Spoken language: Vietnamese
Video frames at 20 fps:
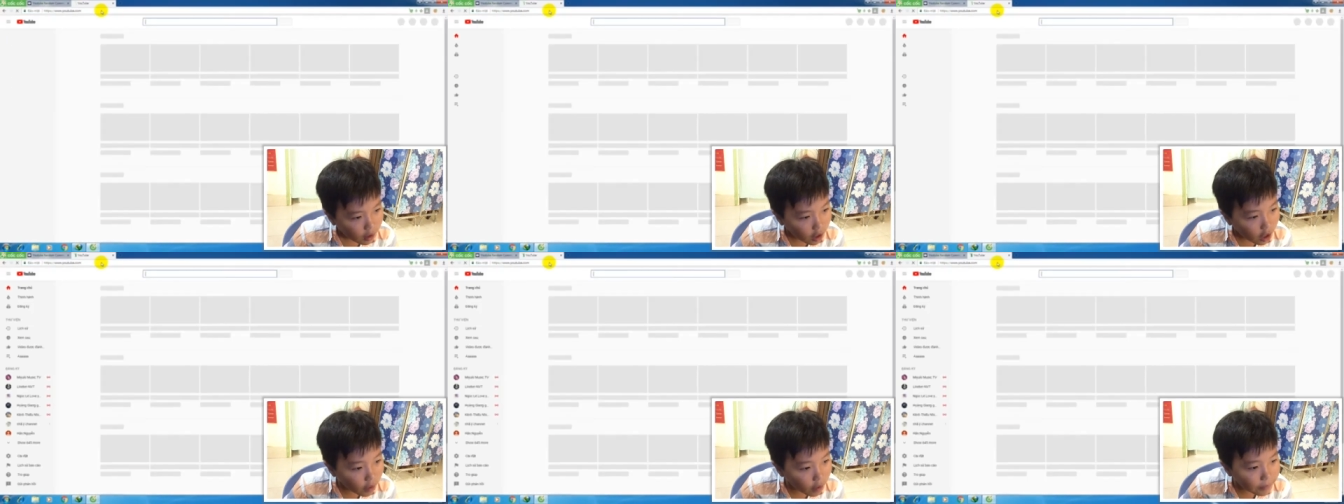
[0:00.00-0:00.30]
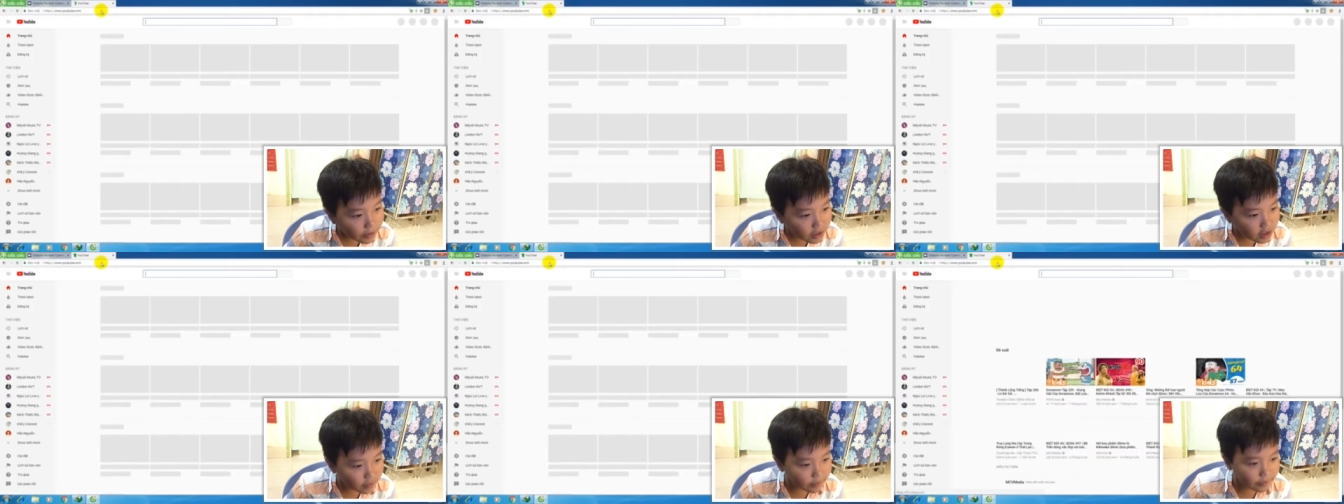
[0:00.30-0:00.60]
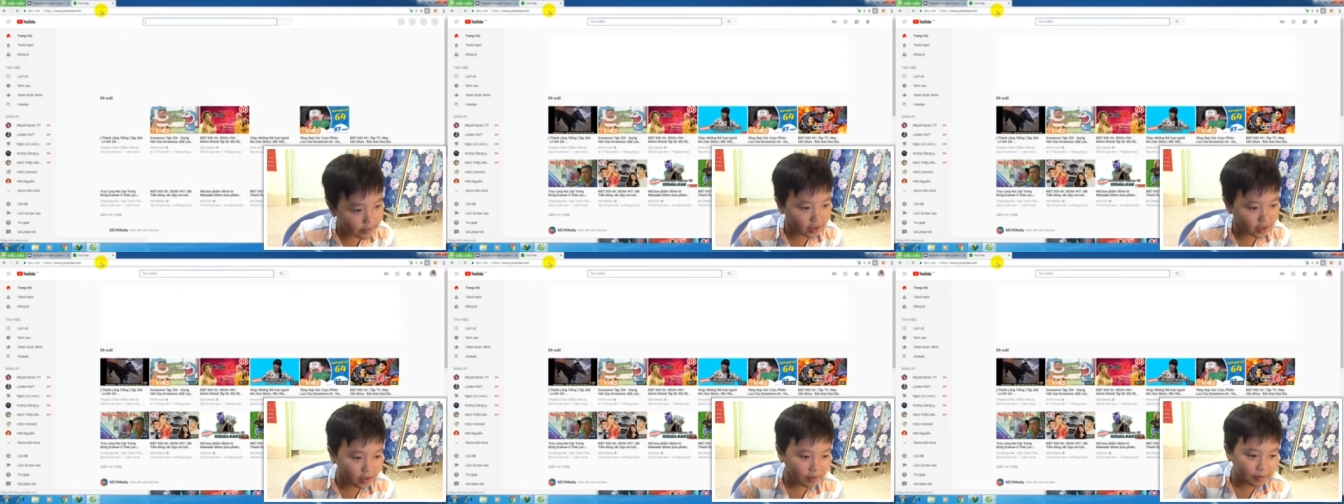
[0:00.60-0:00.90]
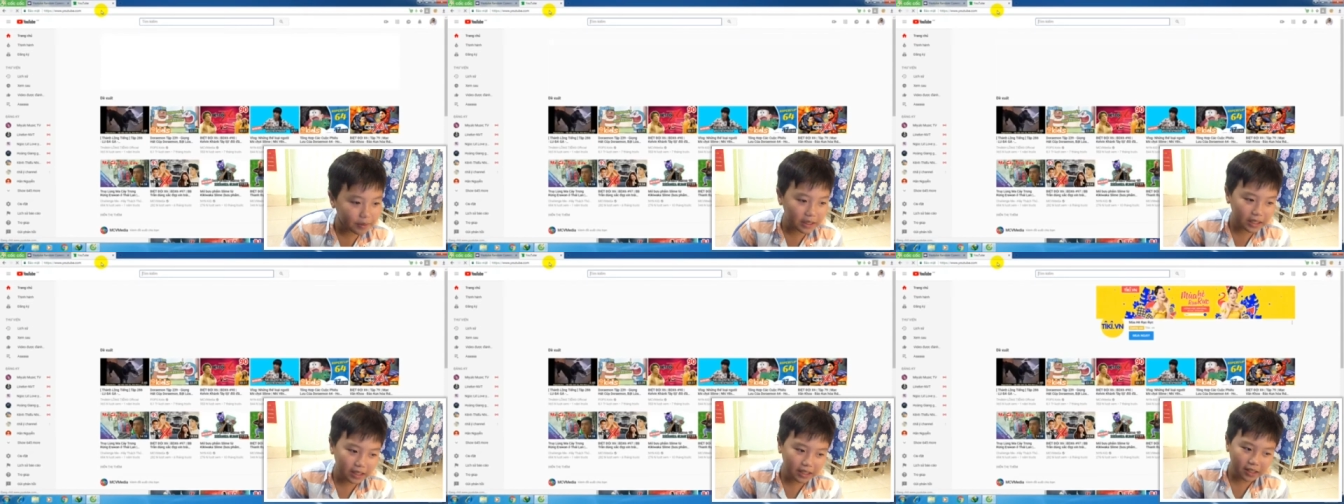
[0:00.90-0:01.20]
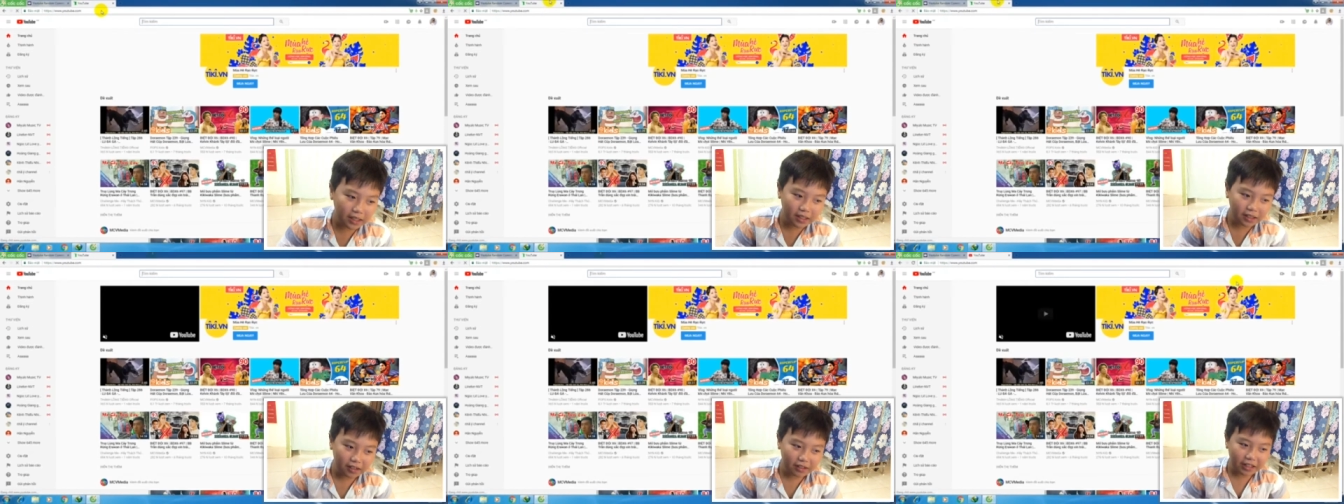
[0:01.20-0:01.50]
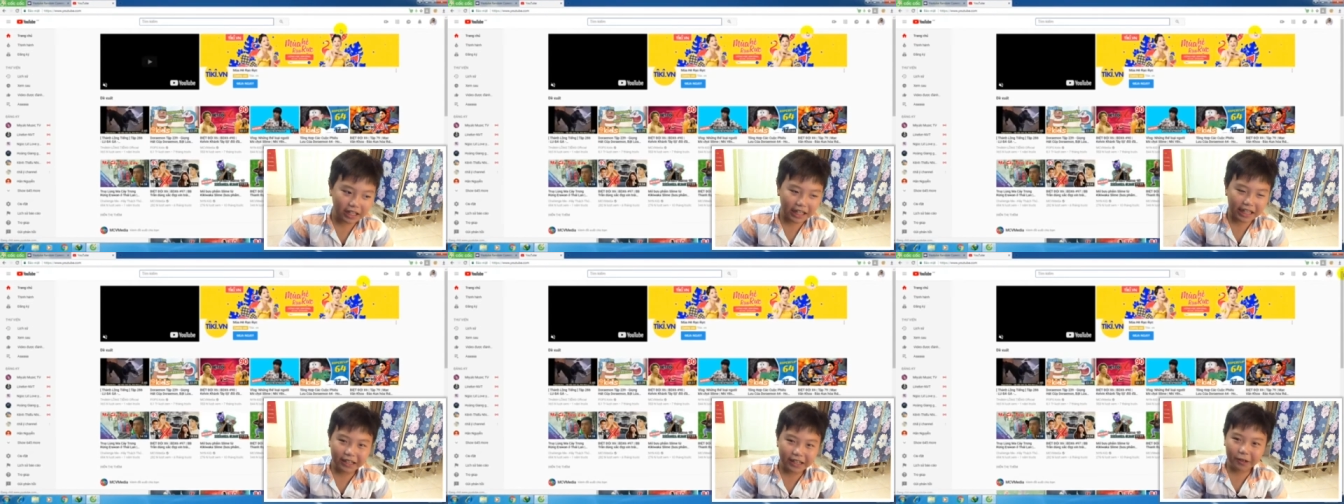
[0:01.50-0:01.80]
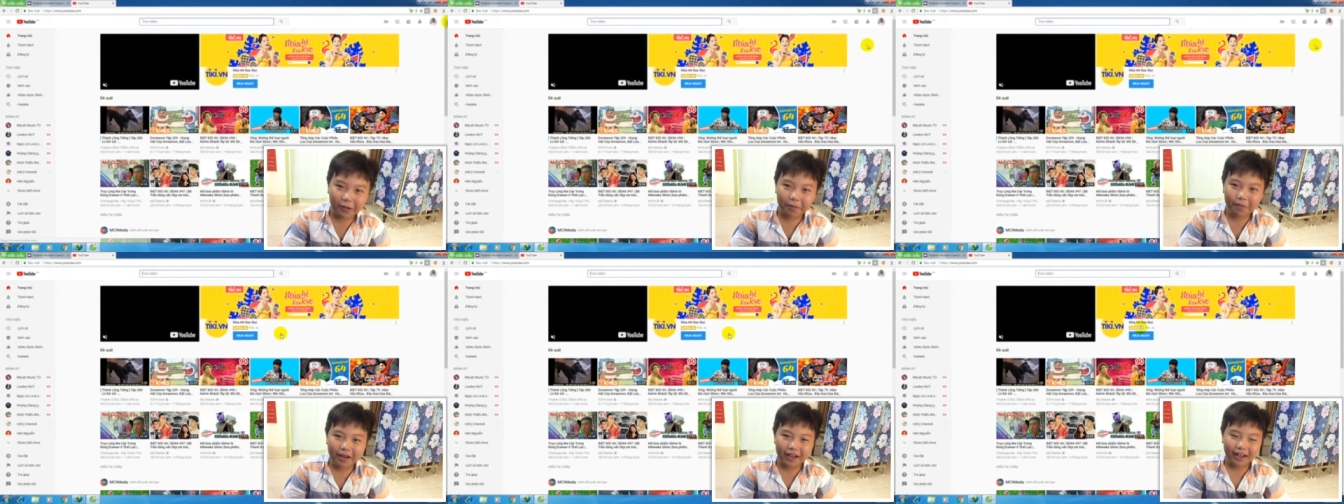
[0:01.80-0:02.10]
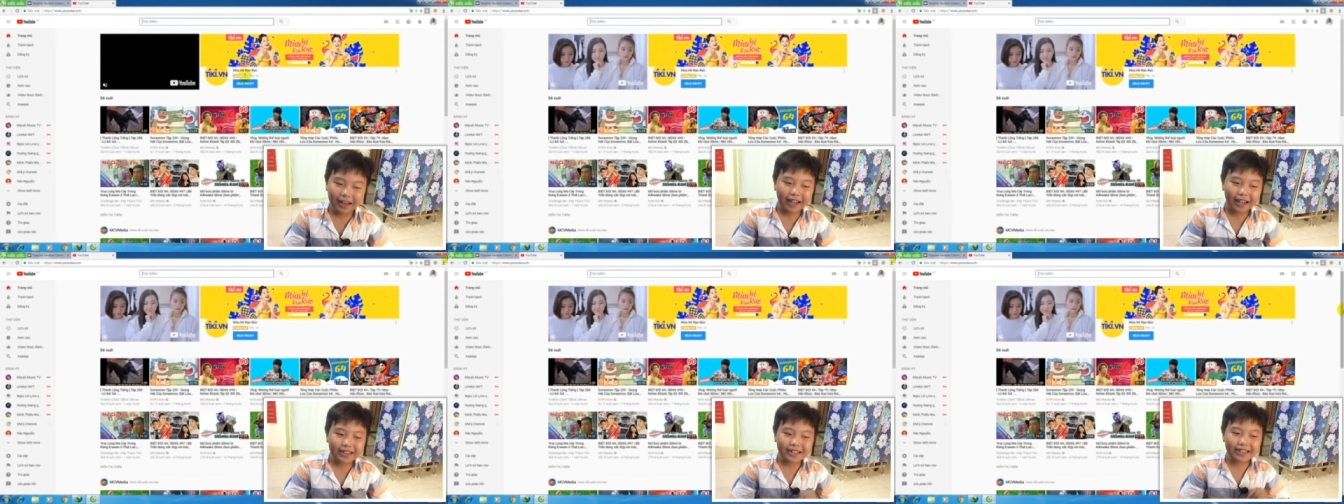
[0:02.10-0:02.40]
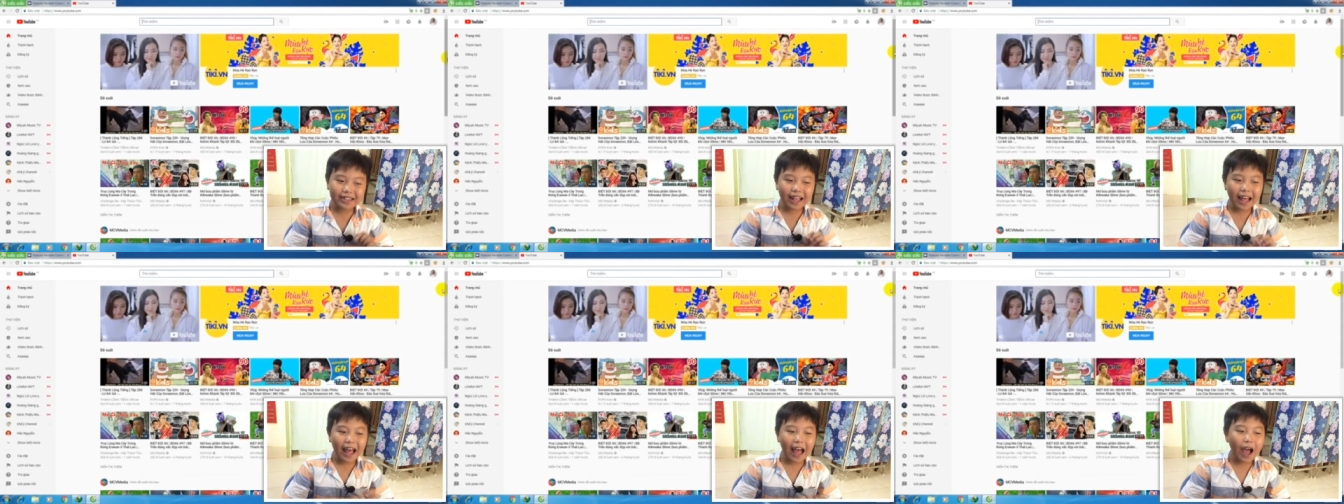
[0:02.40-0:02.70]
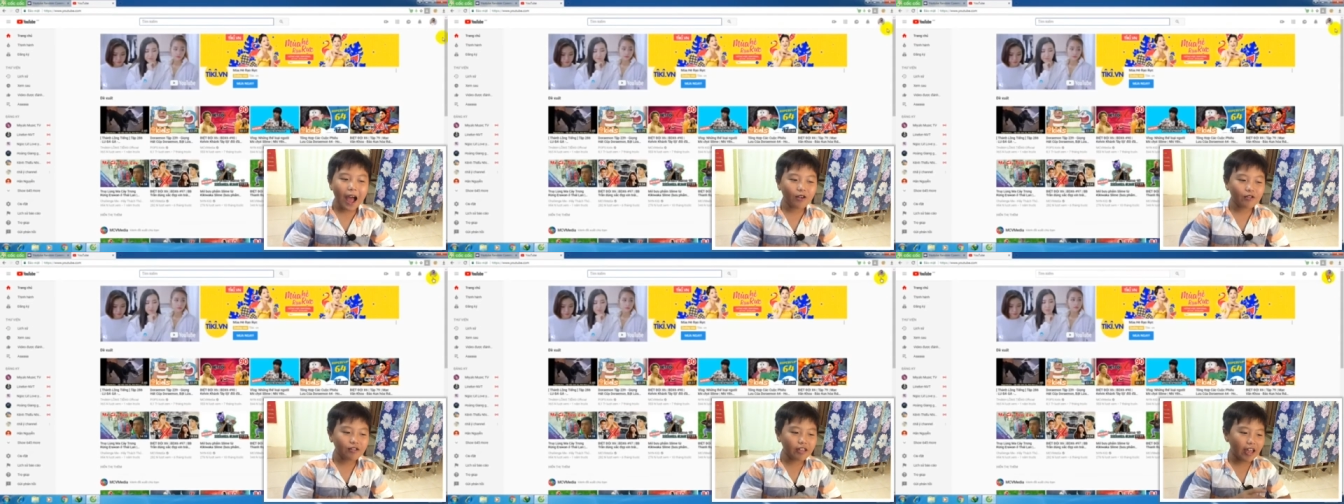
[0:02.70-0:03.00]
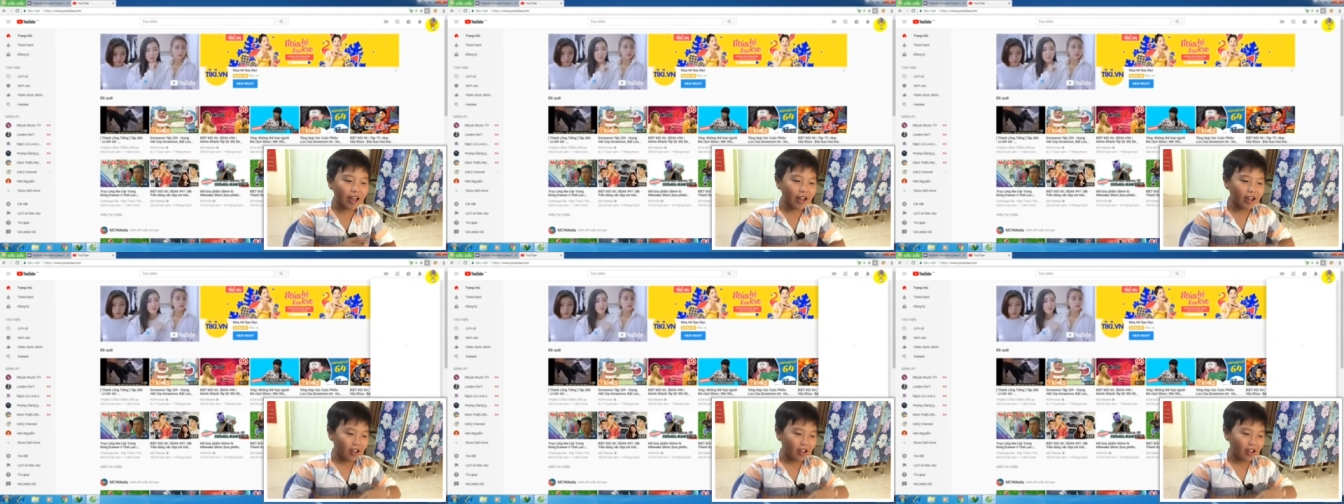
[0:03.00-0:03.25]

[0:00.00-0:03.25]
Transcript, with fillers: Open the tự nhiên của mình là sao nha